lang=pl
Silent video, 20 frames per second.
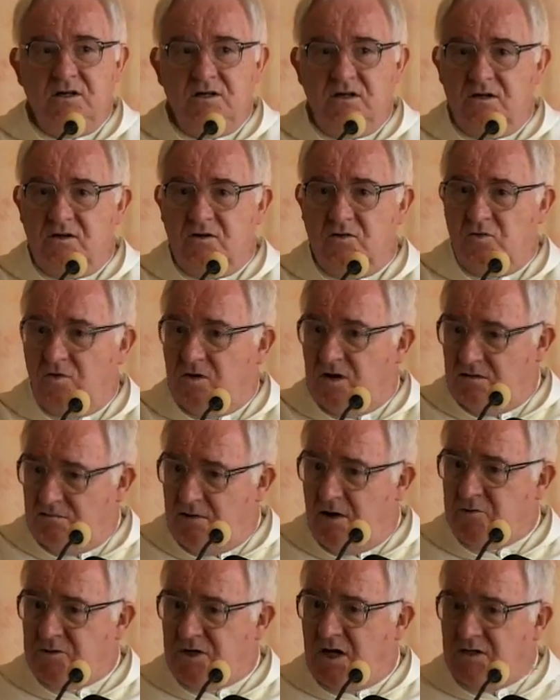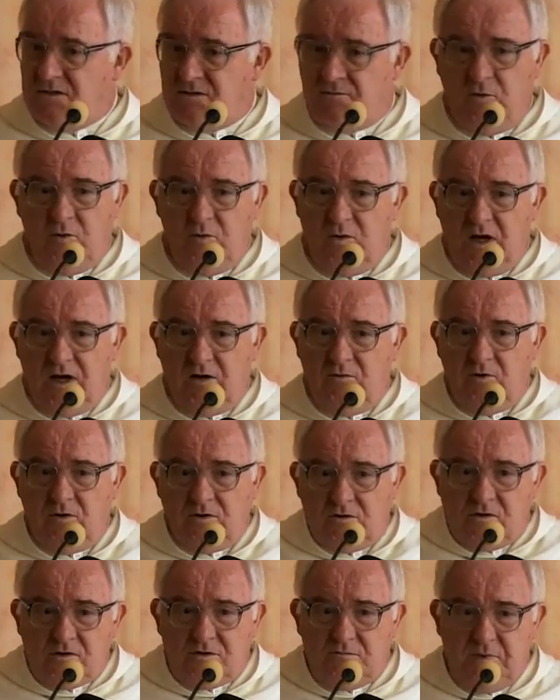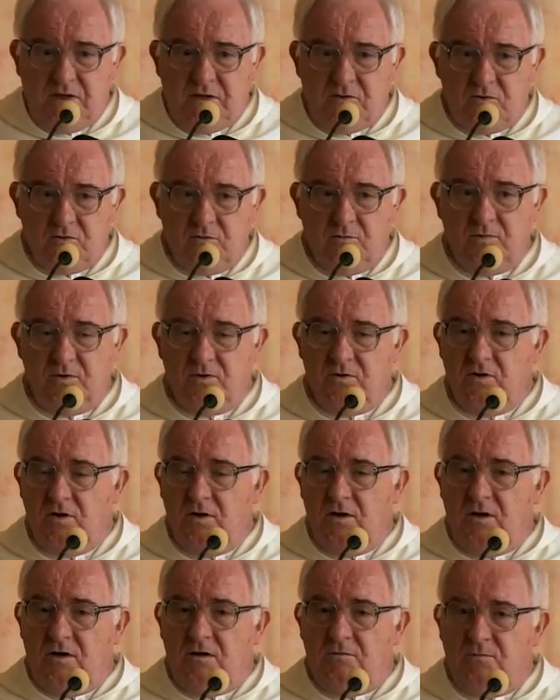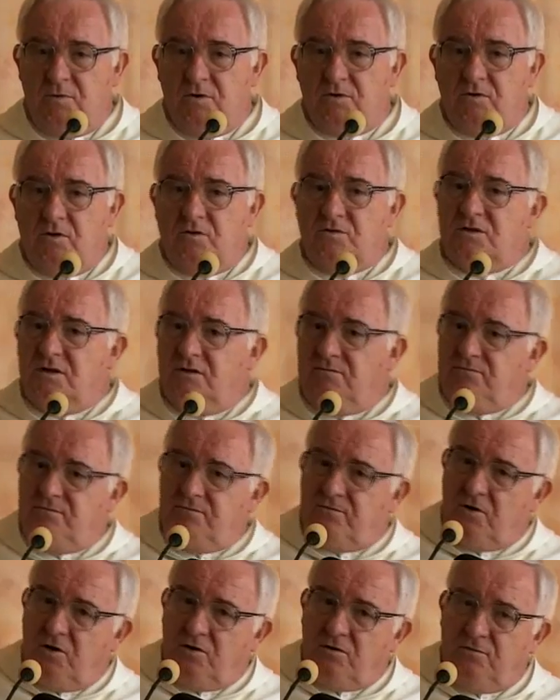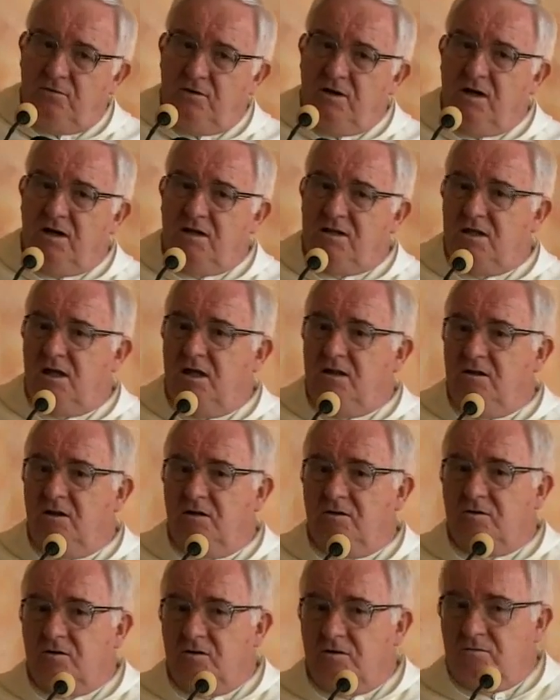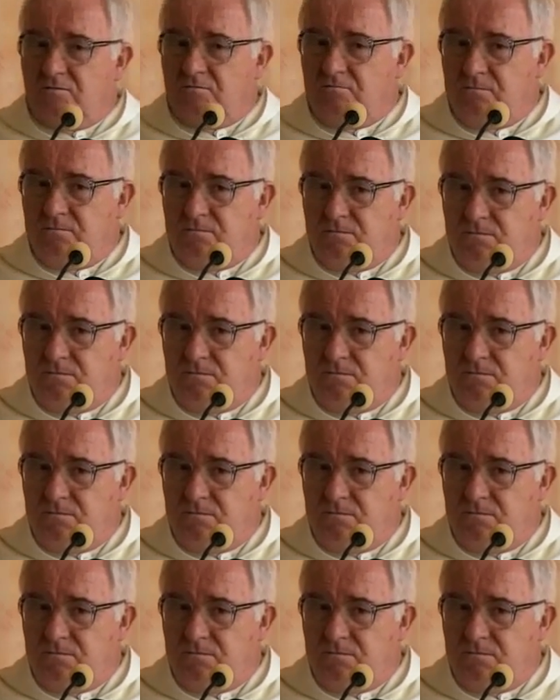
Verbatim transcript: y, y, których małżeństwo uległo rozbiciu, bo, bo to, że w konflikcie, no to